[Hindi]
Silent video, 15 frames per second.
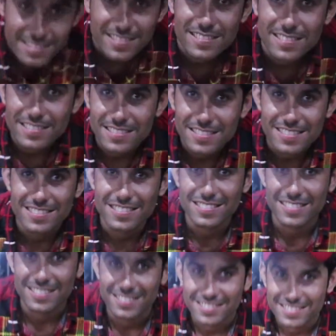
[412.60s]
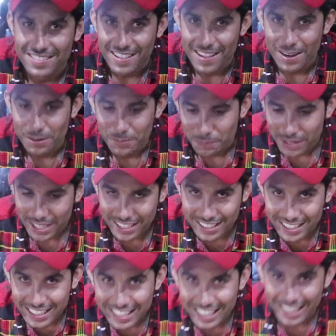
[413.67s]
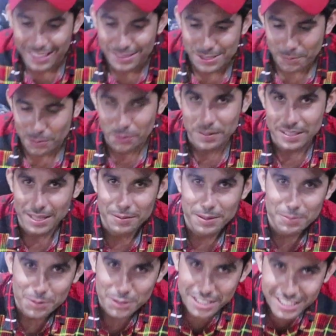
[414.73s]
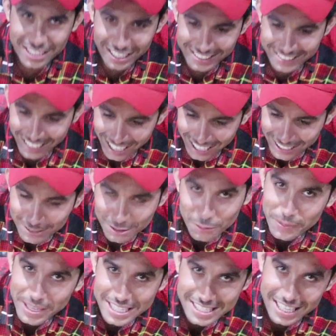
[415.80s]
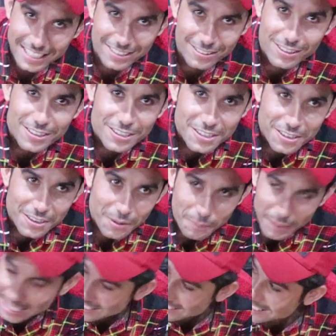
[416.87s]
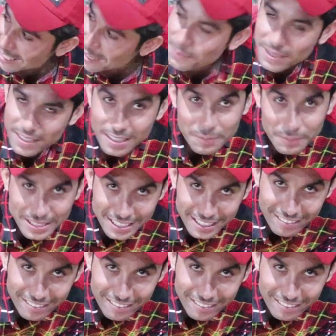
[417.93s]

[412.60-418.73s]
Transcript: ए हमजा ने सारा खाया है मैंने नहीं खाया सबको पता है मैंने मुर्गी खाया दाल तो मेरे साथ माजिद ने भी मत